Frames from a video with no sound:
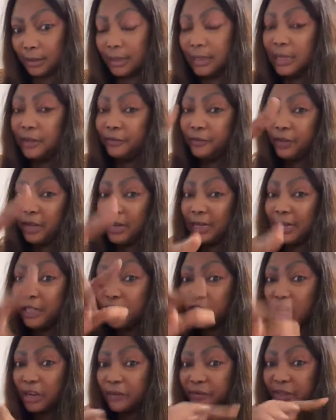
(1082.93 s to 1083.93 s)
Les,
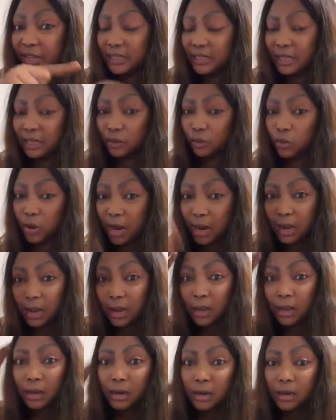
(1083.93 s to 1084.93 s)
les gens viennent
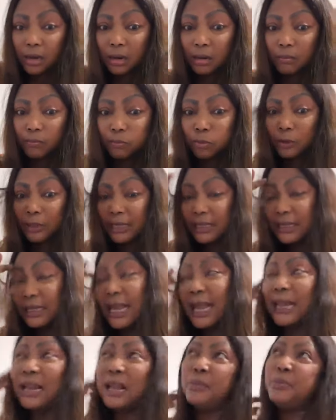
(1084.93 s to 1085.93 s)
s'asseoir pour te
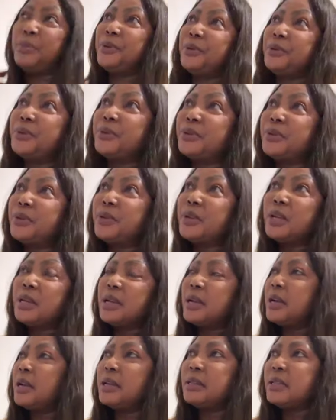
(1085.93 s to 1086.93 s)
dire, elle abuse.
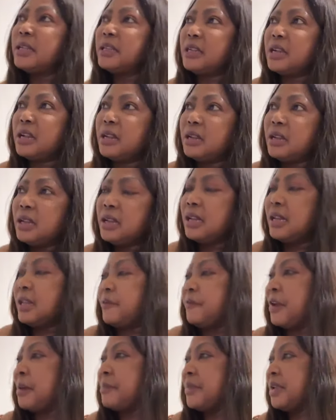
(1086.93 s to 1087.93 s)
Hein,
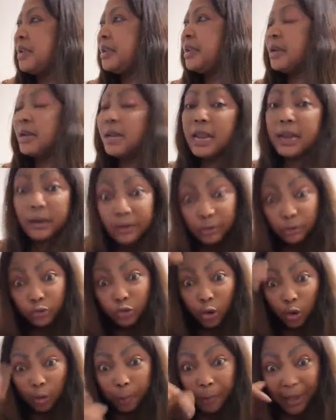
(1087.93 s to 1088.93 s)
les familles,
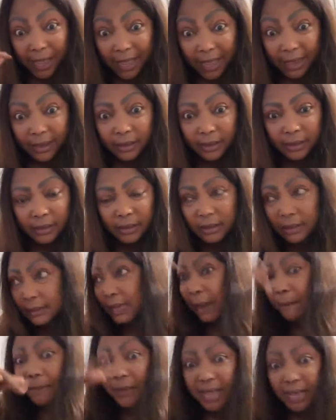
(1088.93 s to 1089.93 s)
ton père,
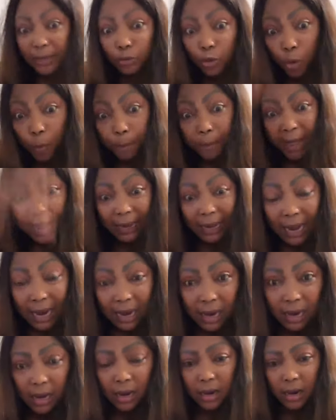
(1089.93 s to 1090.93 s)
ta mère, ton
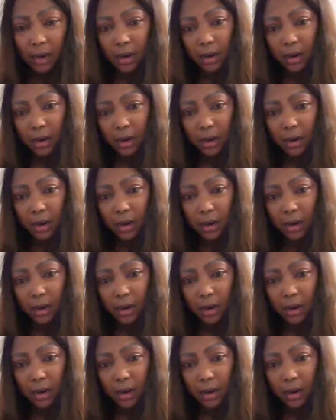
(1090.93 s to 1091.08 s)
parent.